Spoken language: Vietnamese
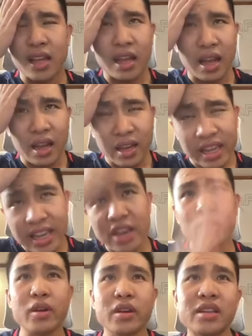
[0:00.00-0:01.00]
à, cái ý
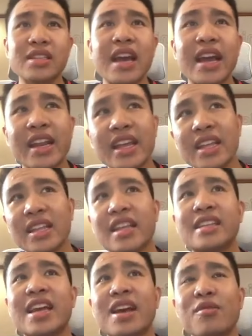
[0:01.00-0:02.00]
kiến của mọi người sai đi
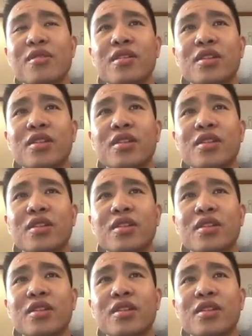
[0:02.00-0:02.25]
thì sao